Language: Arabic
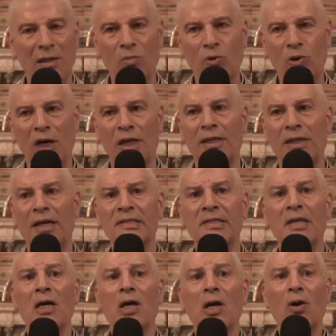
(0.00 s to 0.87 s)

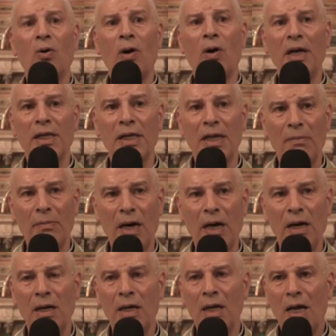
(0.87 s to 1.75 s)
المقدس
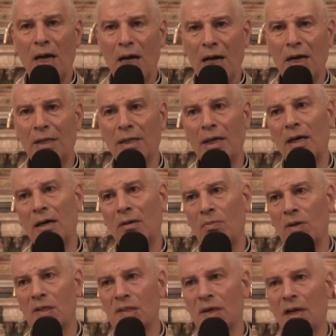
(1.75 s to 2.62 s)
وإنما هذا
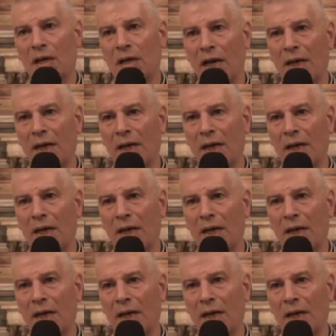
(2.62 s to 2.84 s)
مزار